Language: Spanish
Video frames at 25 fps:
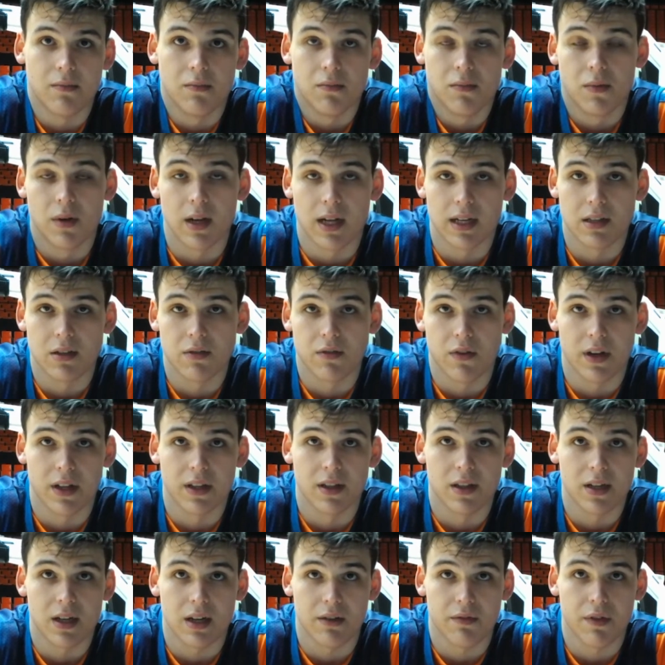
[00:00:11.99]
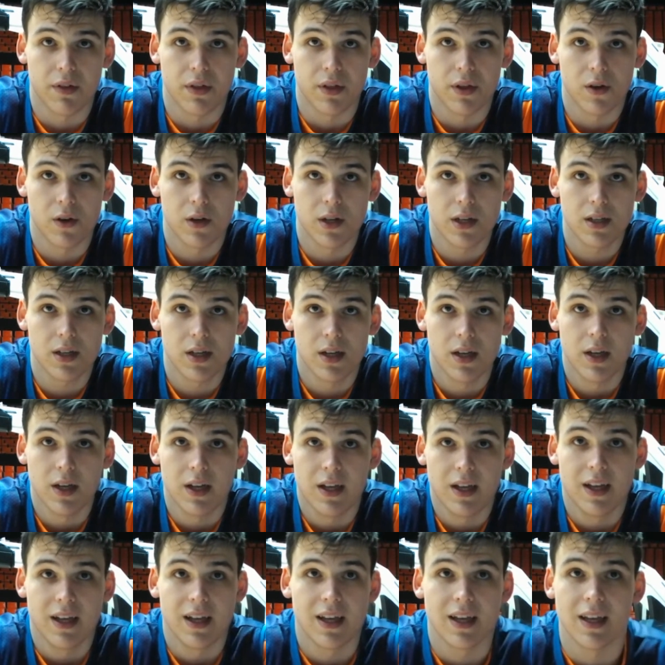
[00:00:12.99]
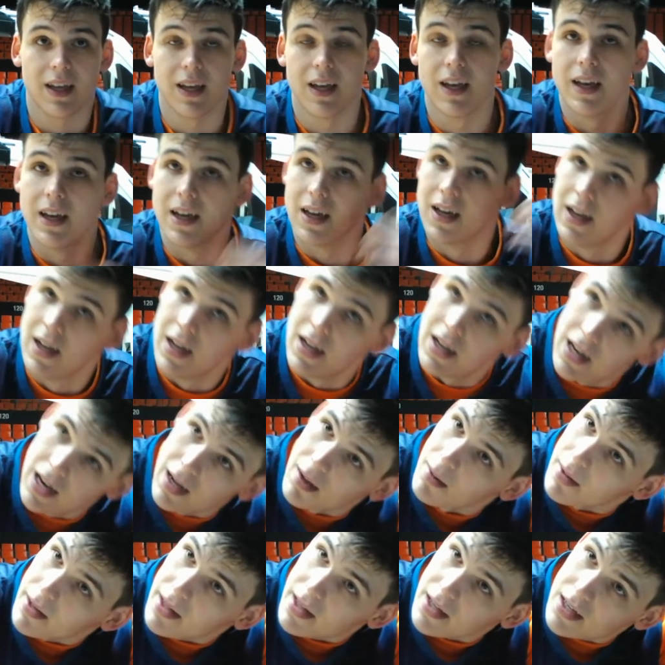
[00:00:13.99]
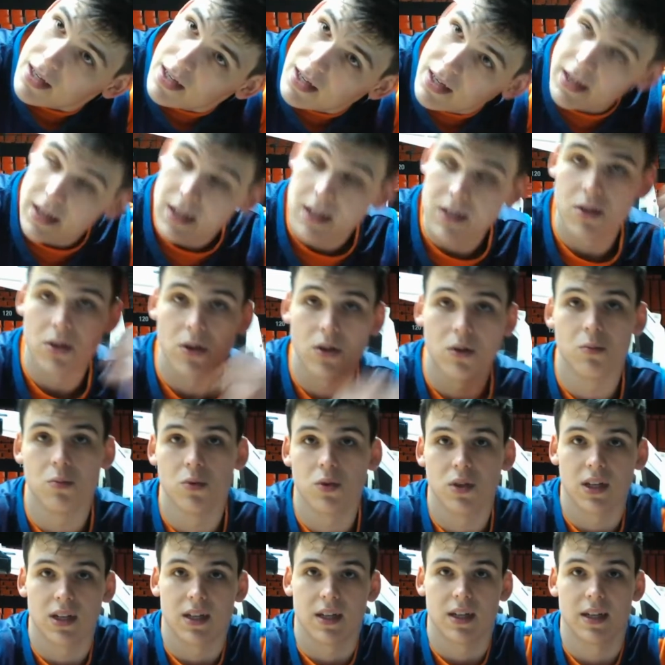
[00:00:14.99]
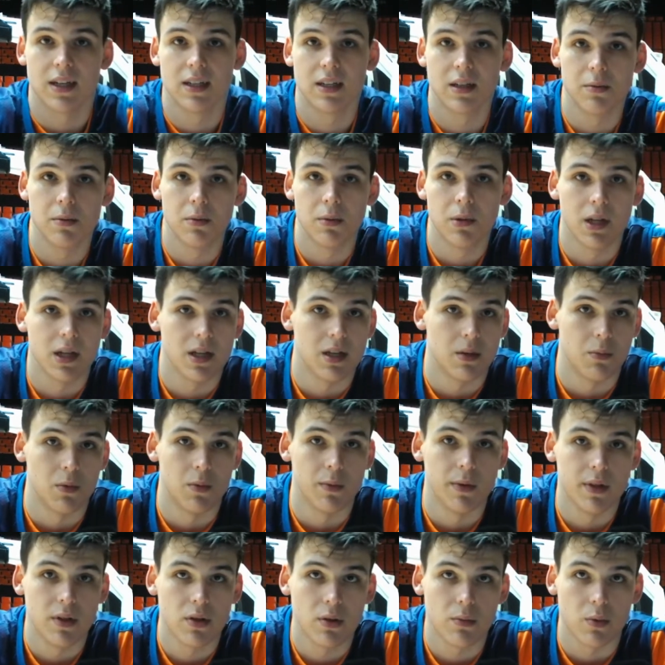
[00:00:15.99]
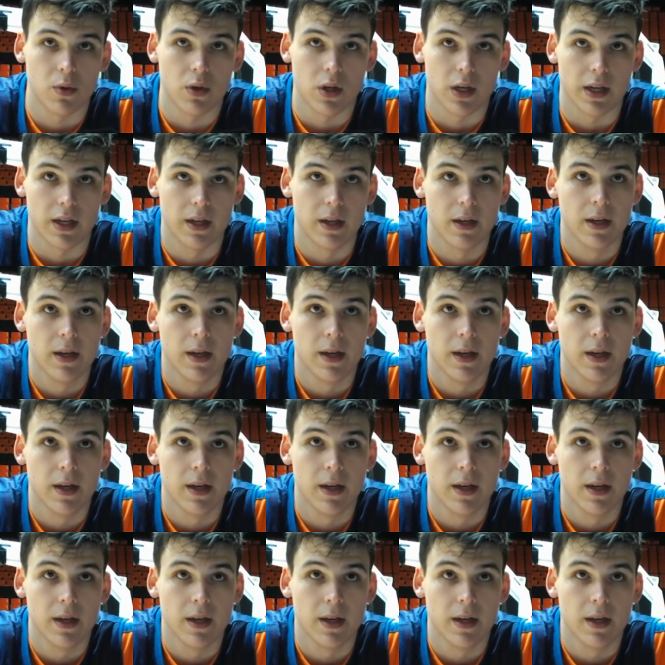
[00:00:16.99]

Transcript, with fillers: las diferentes aficiones y, la verdad es que, estoy con muchas ganas de vivir ese momento porque